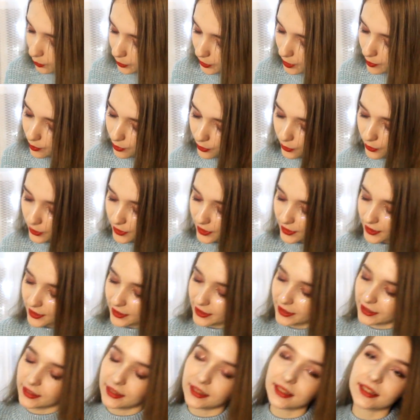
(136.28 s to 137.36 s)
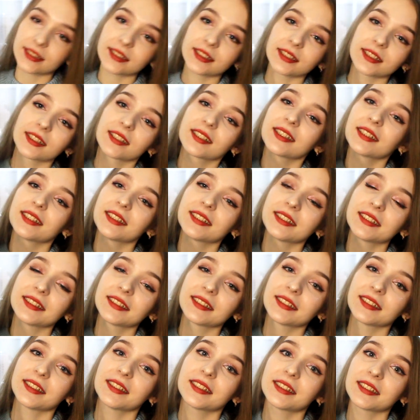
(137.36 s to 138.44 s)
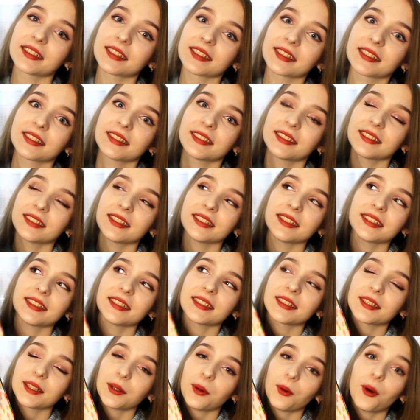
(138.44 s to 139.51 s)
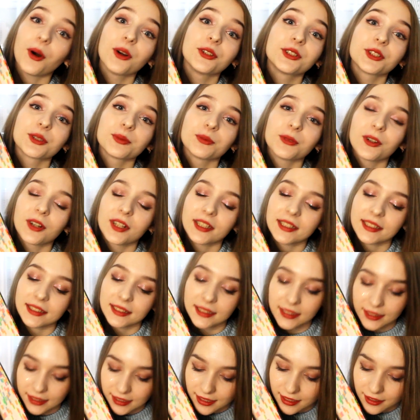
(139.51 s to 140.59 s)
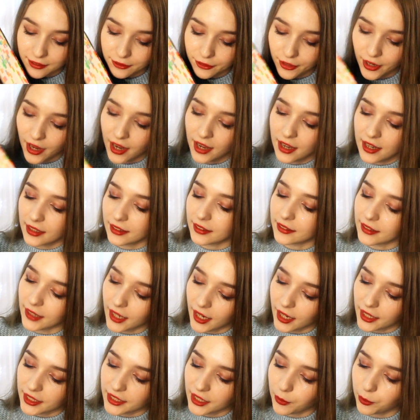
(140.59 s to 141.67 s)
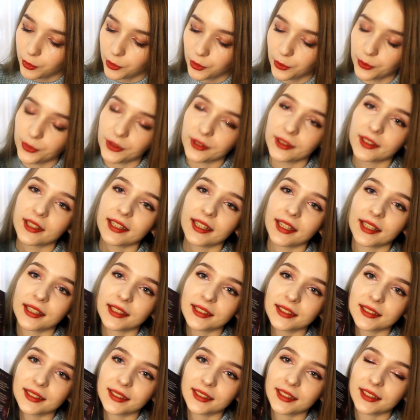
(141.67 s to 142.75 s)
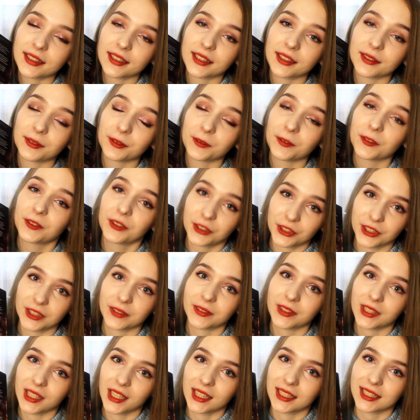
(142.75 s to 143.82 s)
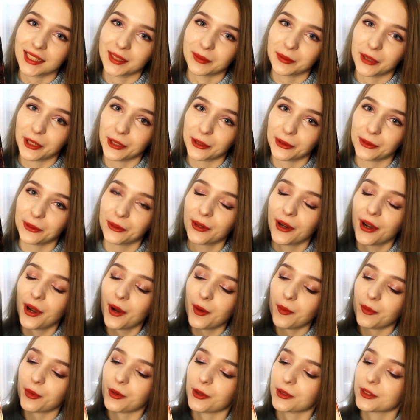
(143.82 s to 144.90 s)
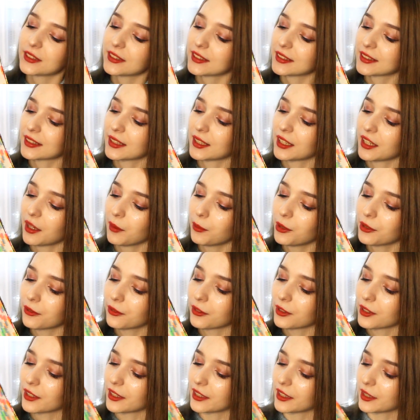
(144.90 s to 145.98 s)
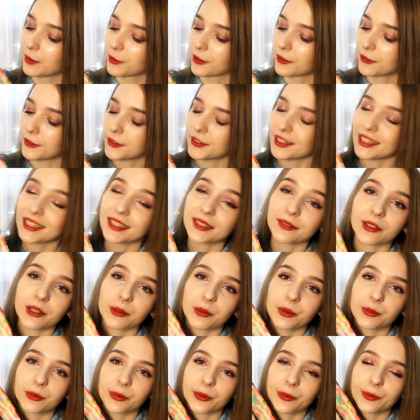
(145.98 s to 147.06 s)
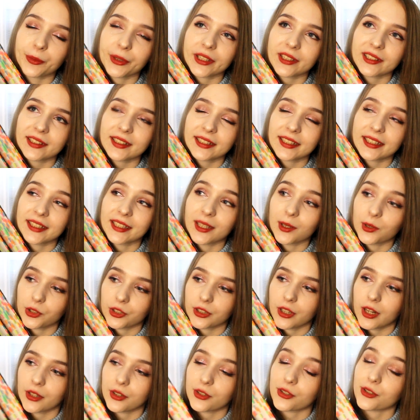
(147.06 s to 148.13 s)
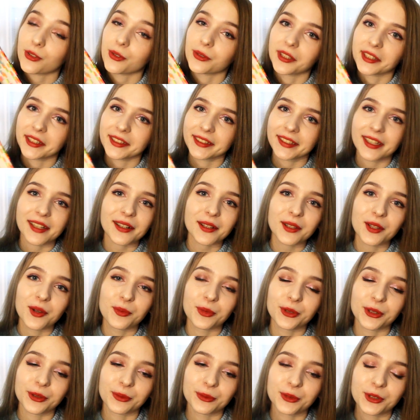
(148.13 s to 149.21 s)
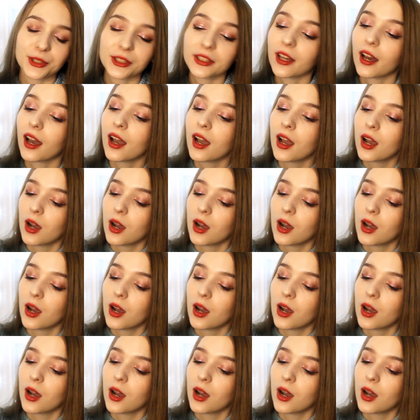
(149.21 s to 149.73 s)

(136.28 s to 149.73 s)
у меня просто стикеры, стикеры, стикеры, очень много стикеров. Да, я полюбила клеить стикеры в 2019 году, просто залепливала ими все свои любимые моменты. Я очень рада, что я так делала, потому что